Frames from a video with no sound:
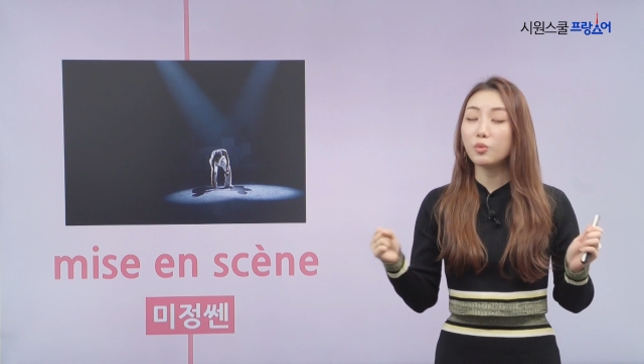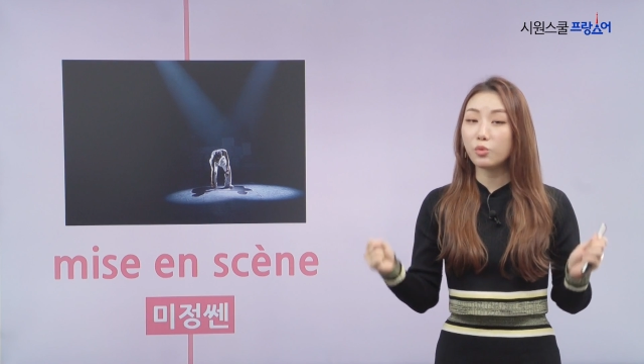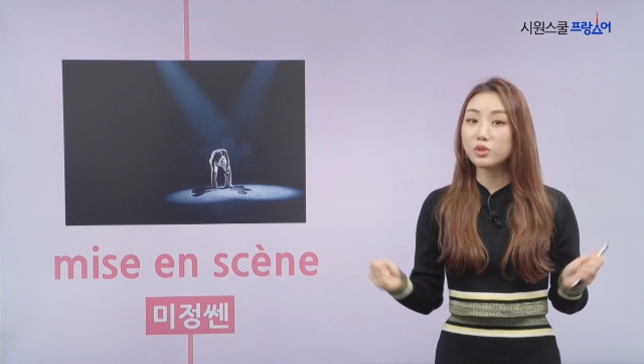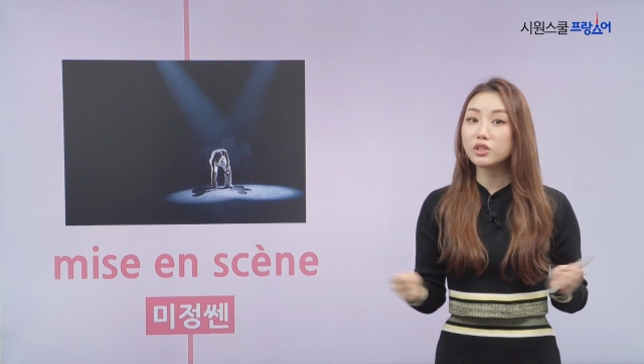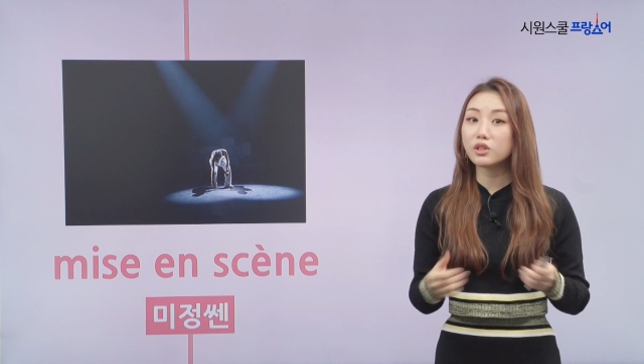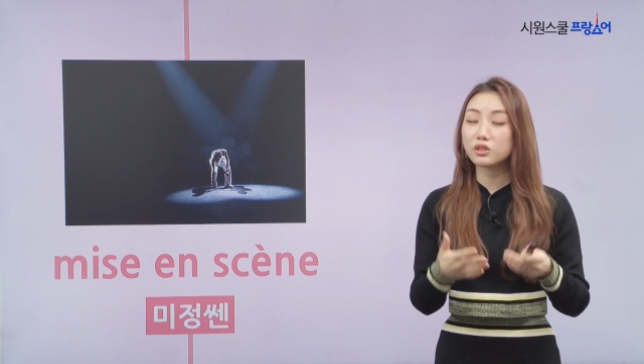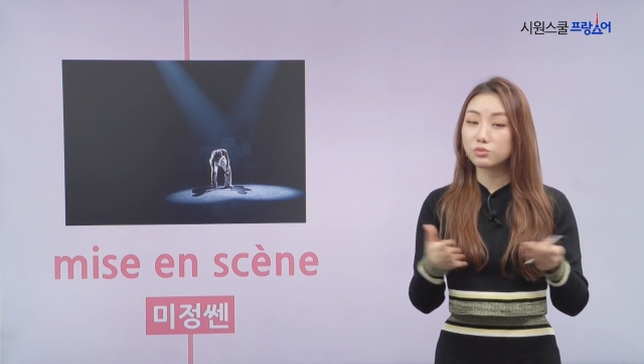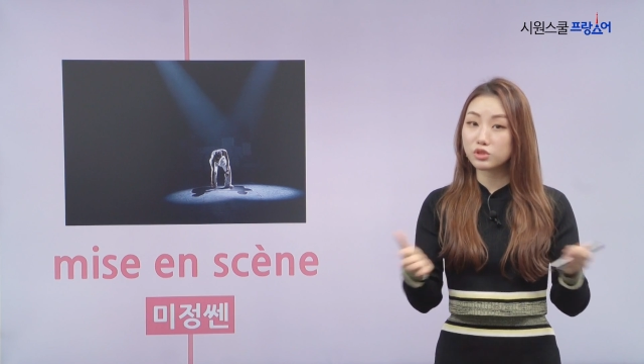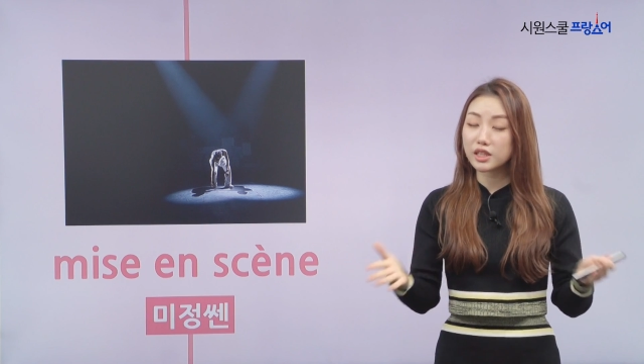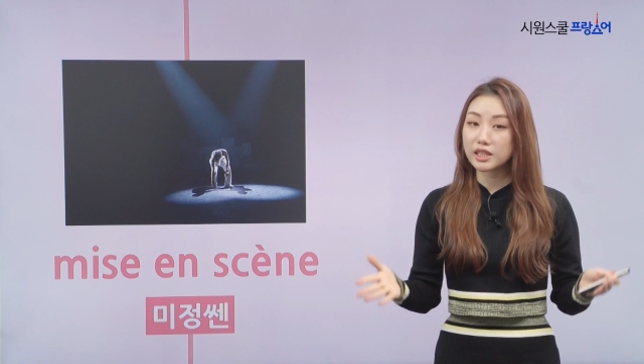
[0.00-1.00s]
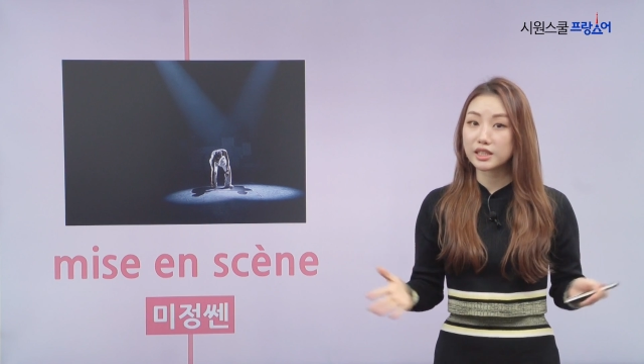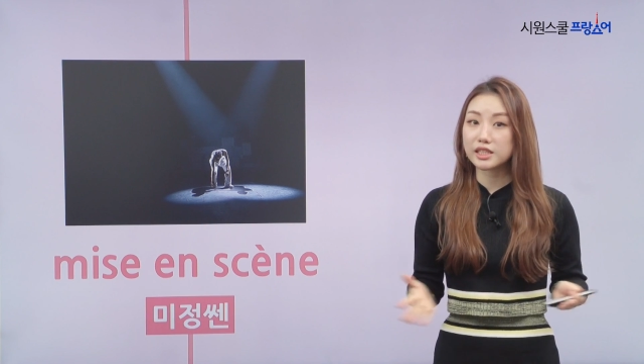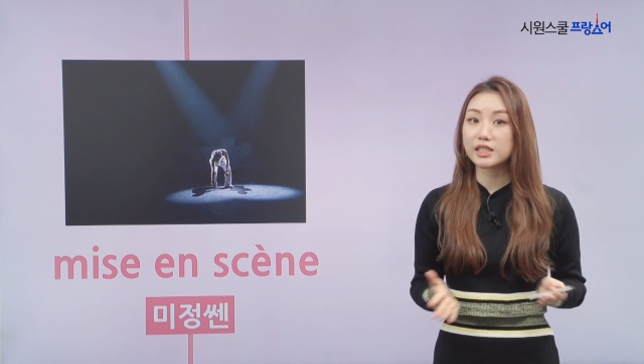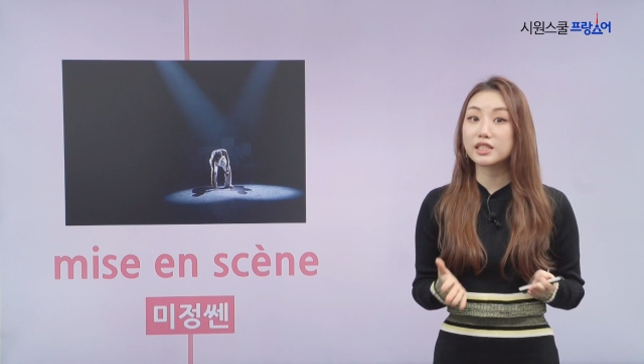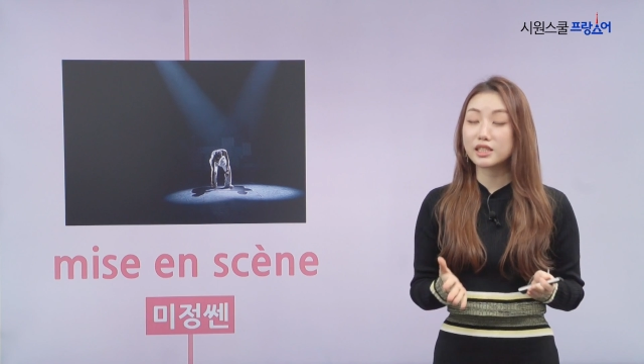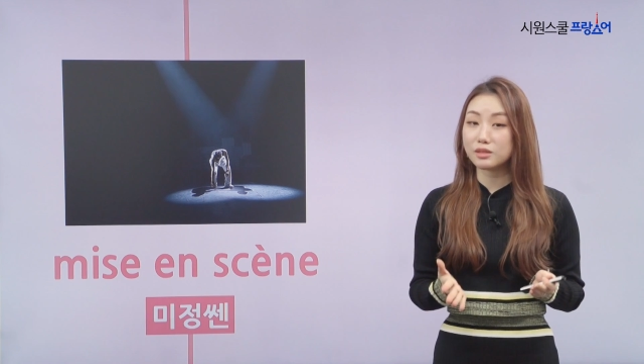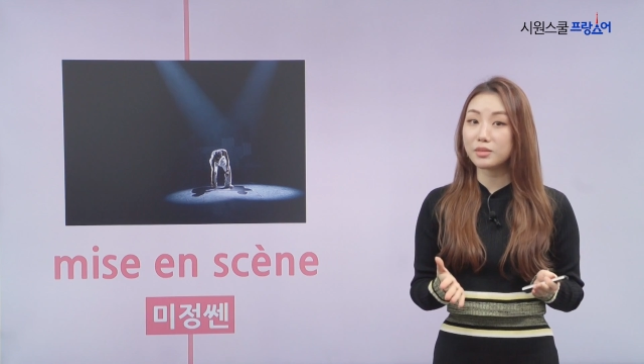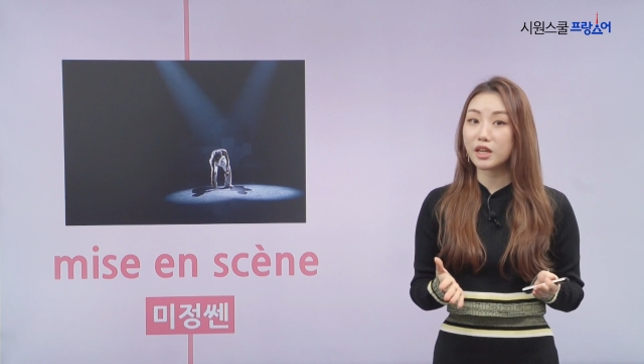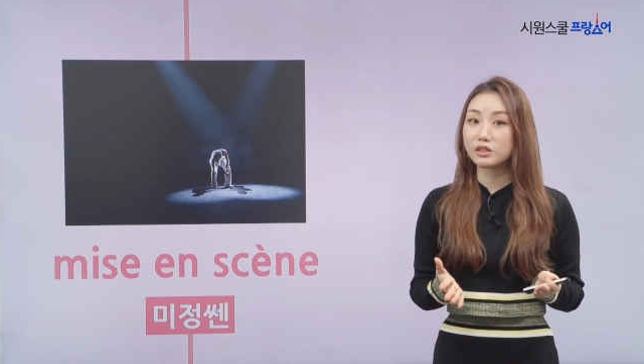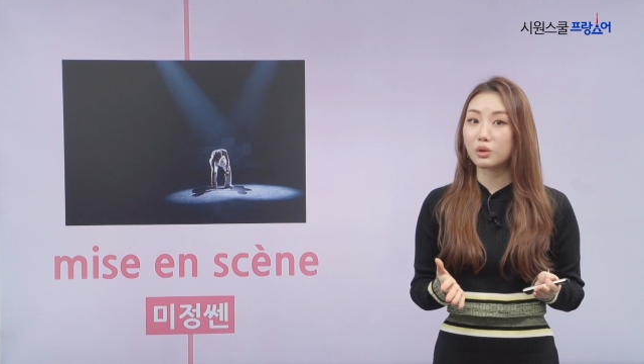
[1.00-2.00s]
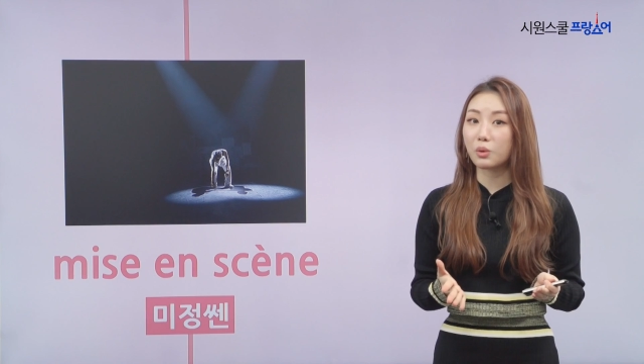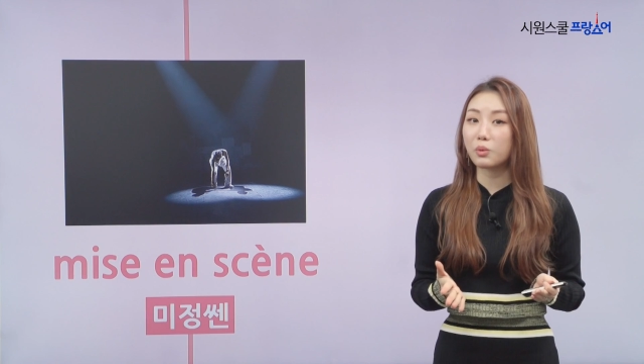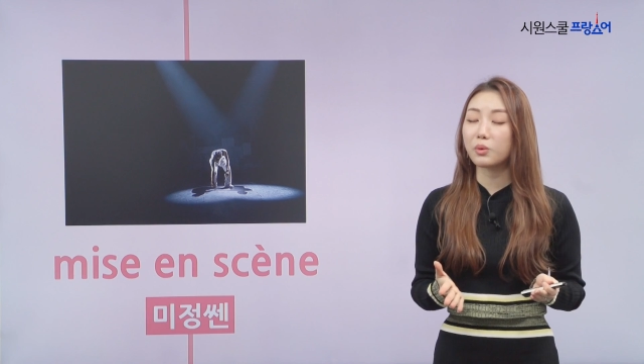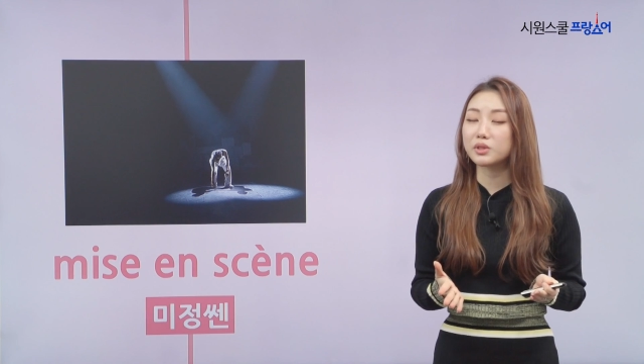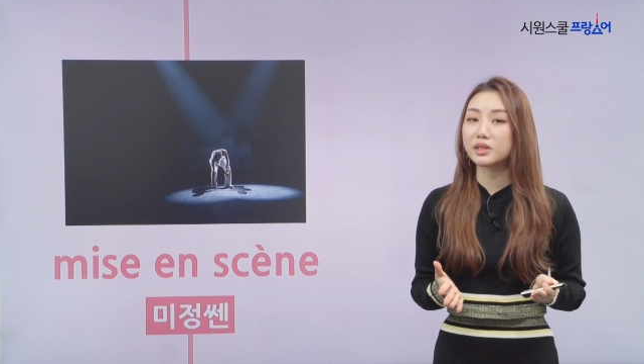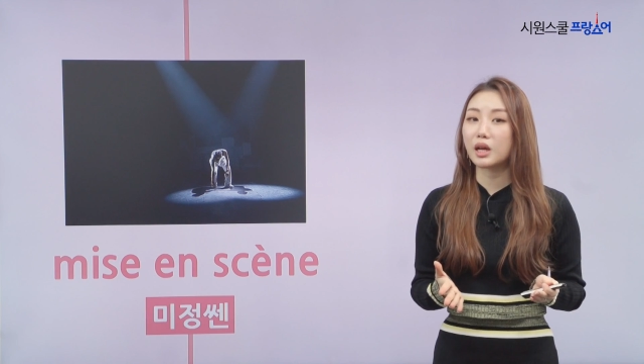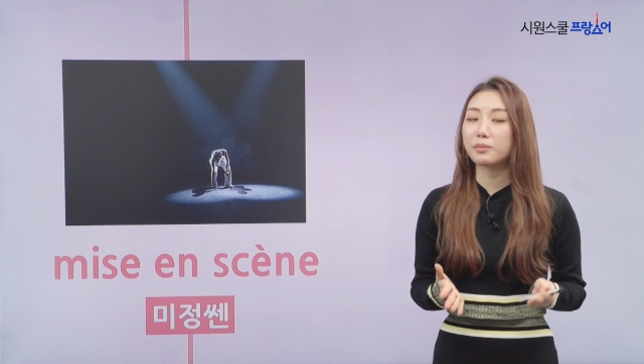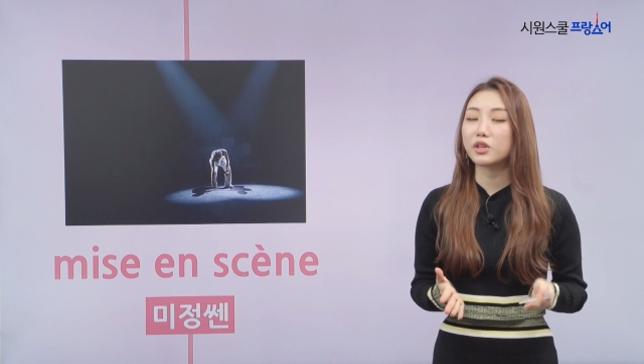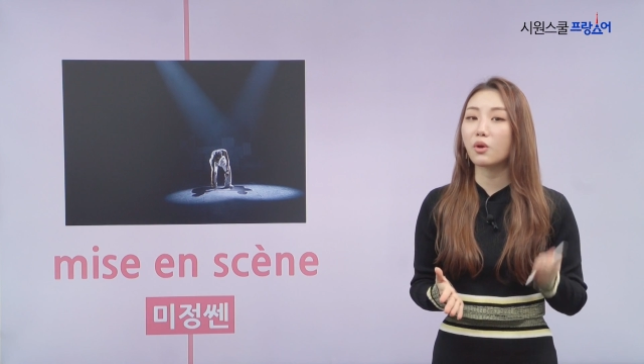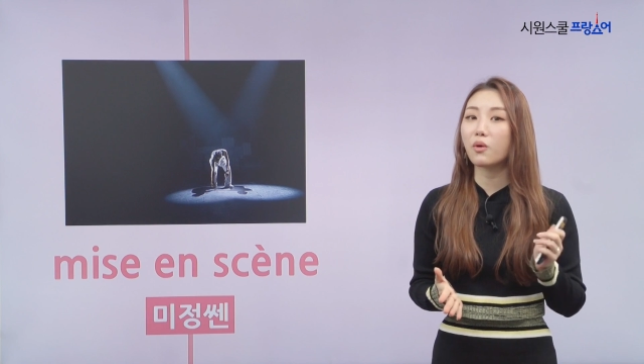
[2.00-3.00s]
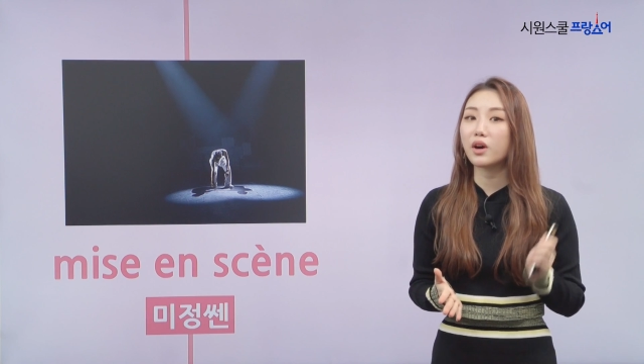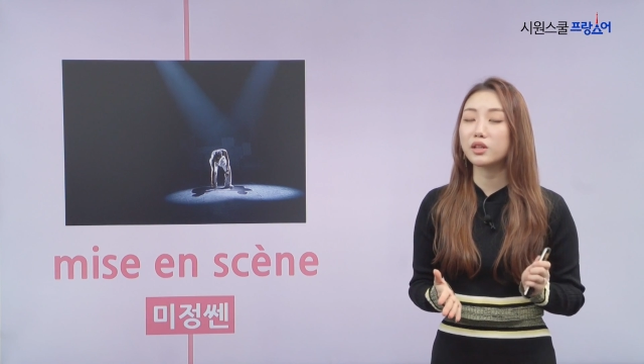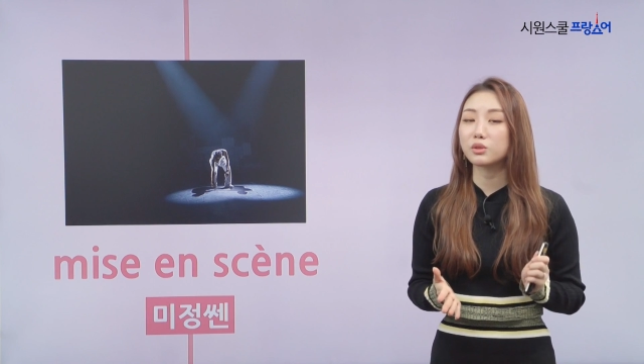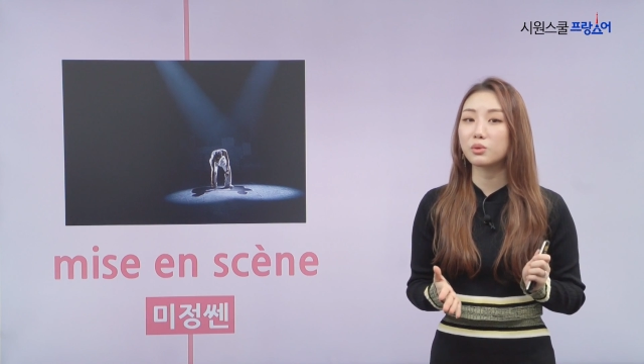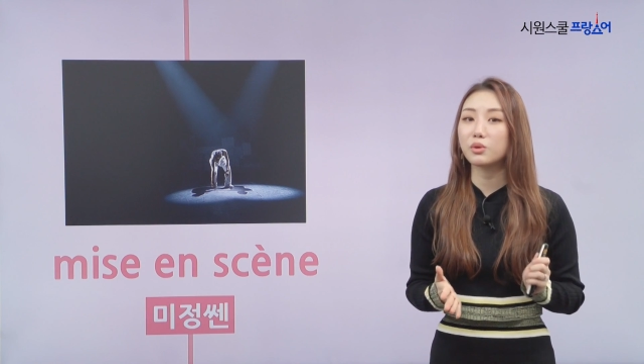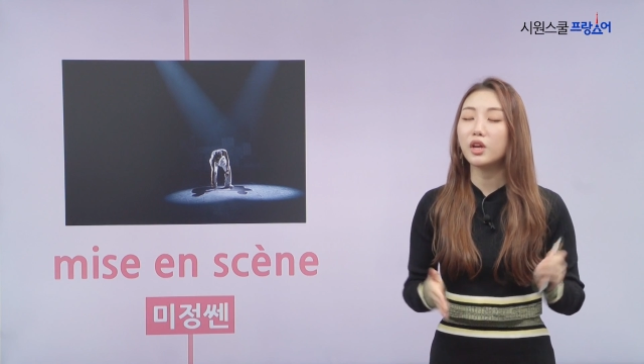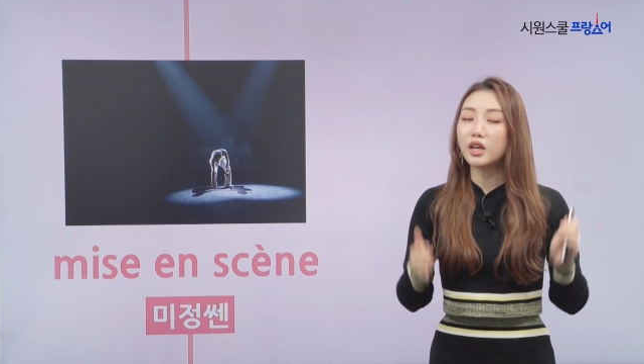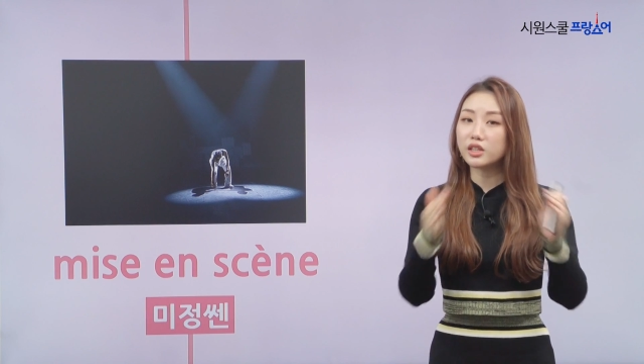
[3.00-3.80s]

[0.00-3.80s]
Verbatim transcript: 모든 무대 장치들을 의미하는 거고 그 다음에 영화에서도